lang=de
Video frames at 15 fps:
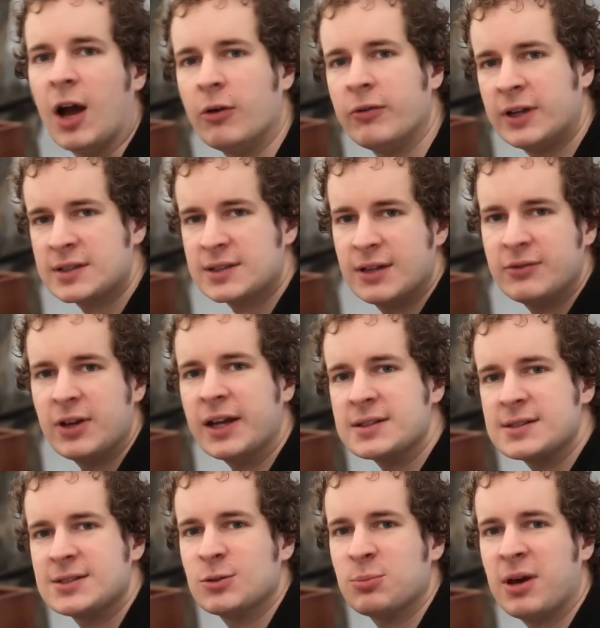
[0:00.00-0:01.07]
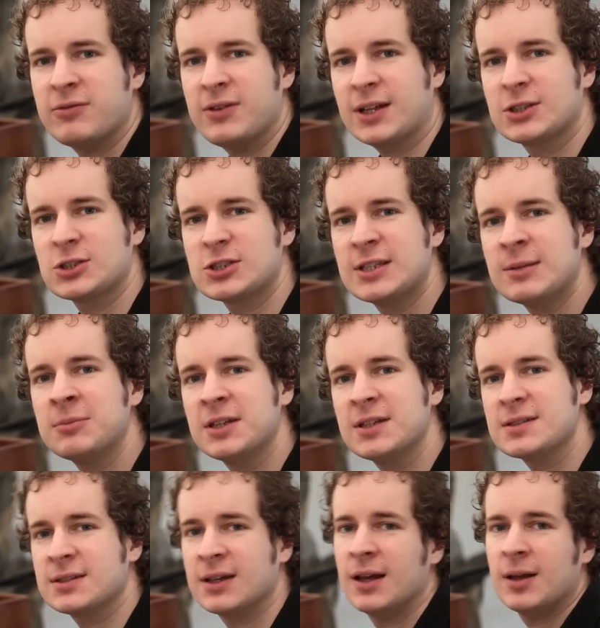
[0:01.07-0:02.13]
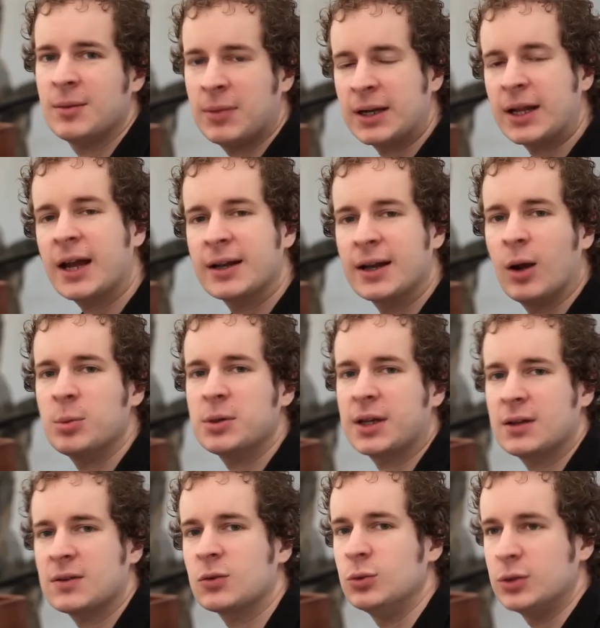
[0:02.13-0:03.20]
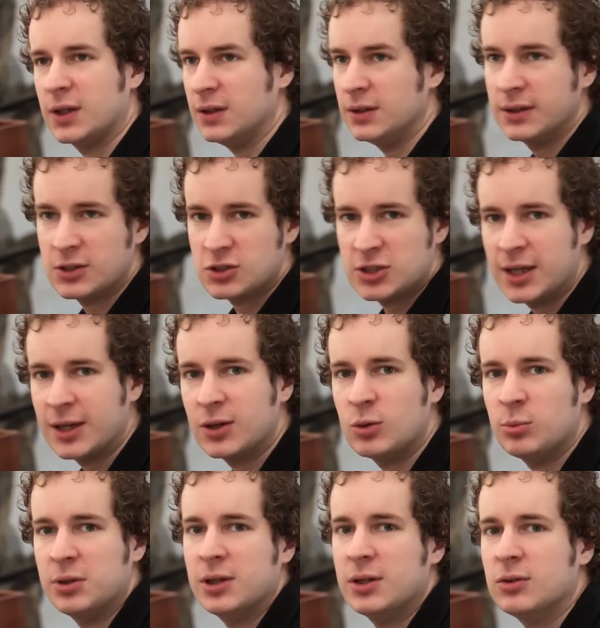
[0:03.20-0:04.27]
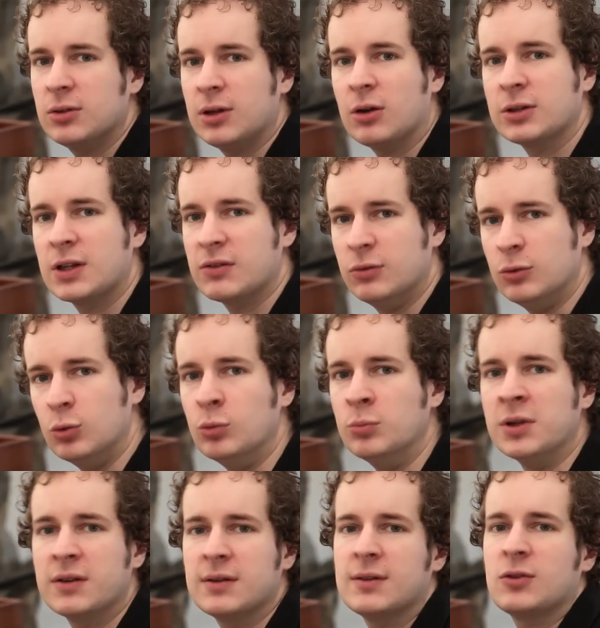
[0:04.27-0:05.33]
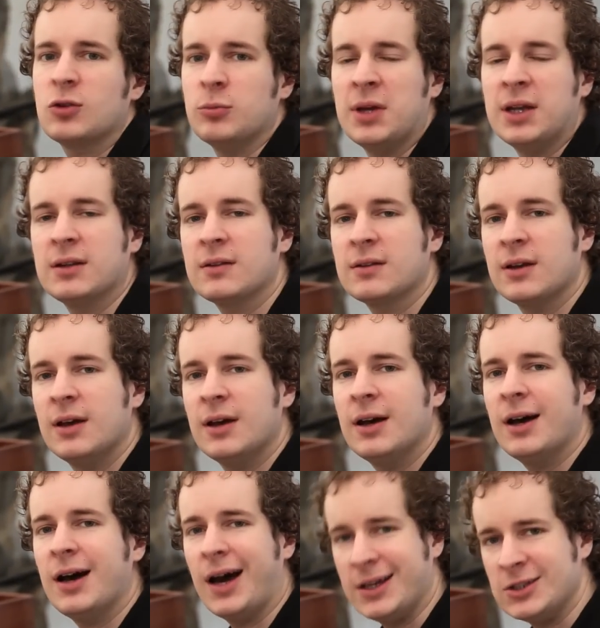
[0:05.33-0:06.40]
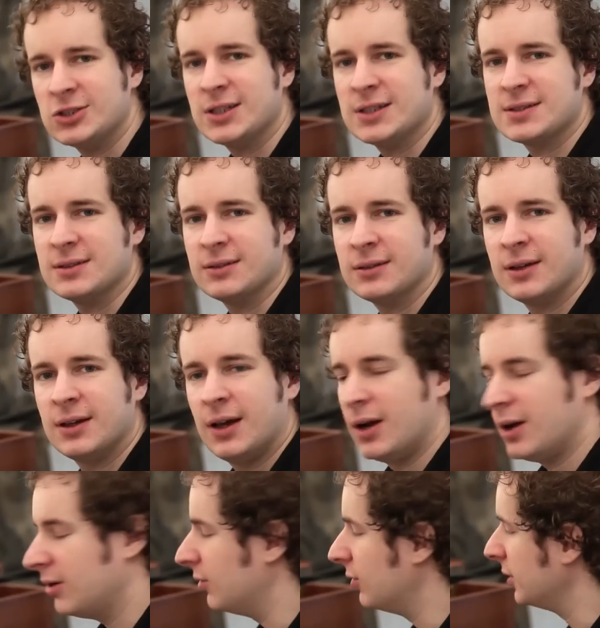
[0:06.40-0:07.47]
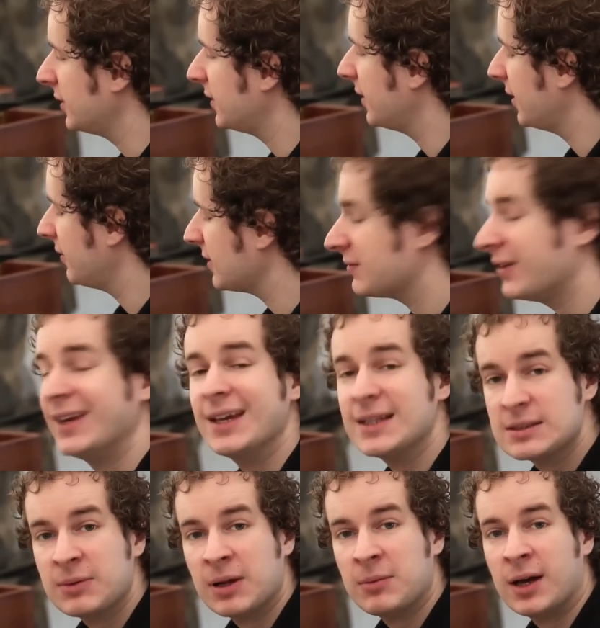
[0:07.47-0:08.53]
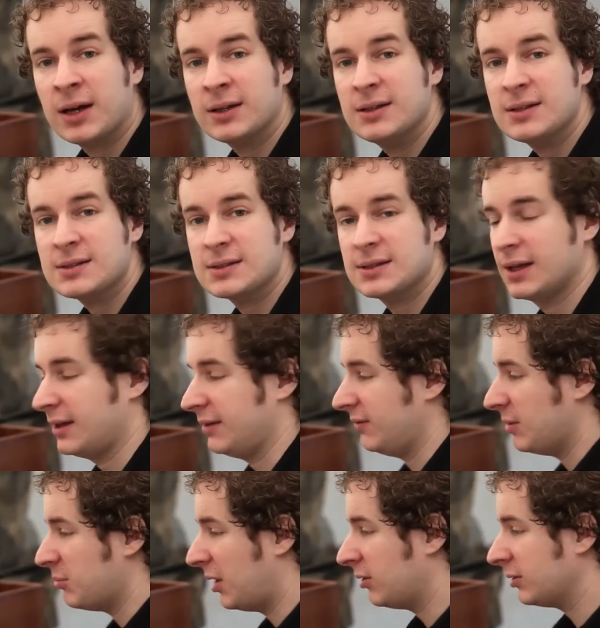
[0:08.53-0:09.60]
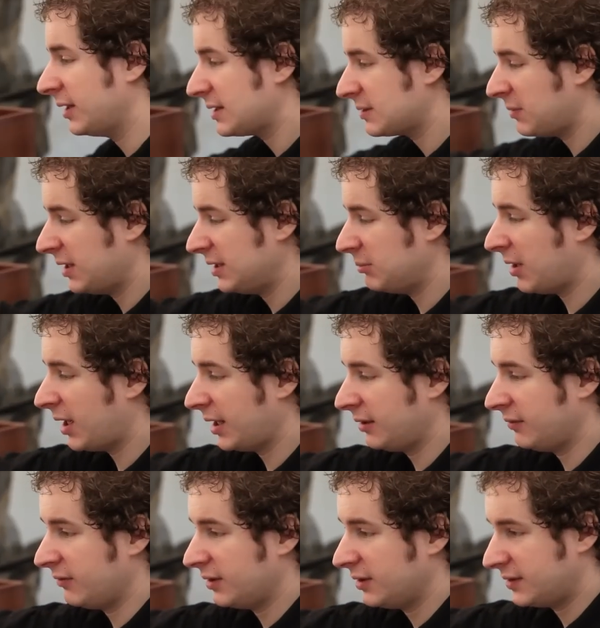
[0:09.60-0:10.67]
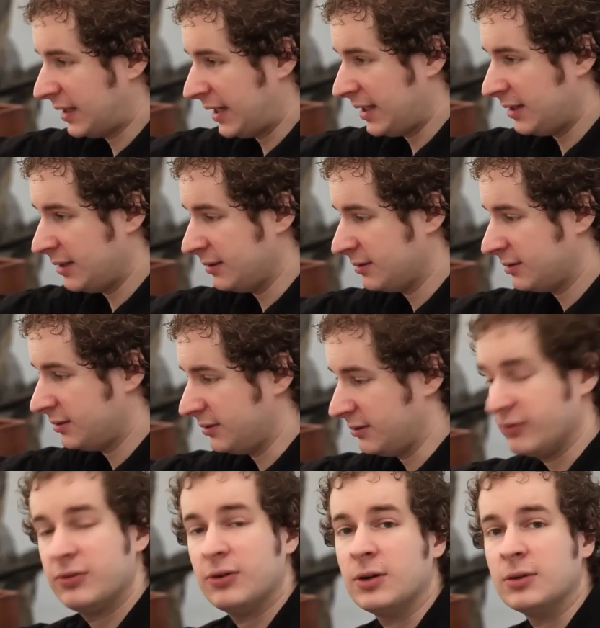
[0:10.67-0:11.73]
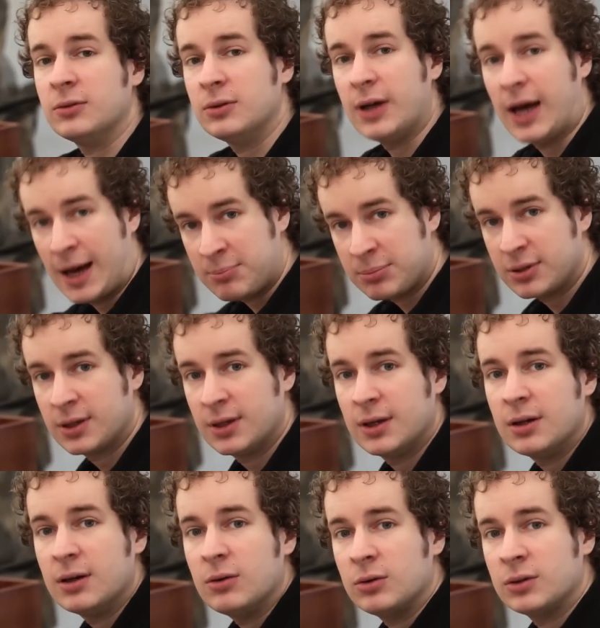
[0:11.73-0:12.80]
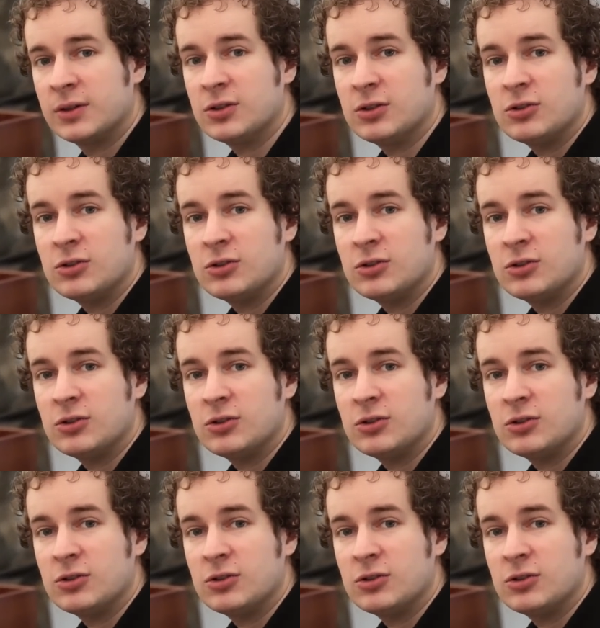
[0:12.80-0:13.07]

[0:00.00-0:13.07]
auch wenn das Klavier jetzt nicht so perfekt gestimmt ist, man kann, glaube ich, ganz gut das Stereobild und auch das Volumen des Instrumentes einschätzen. Und äh, was wir jetzt mal machen ist, wir bauen jetzt mal die beiden Teile äh, vorne ab und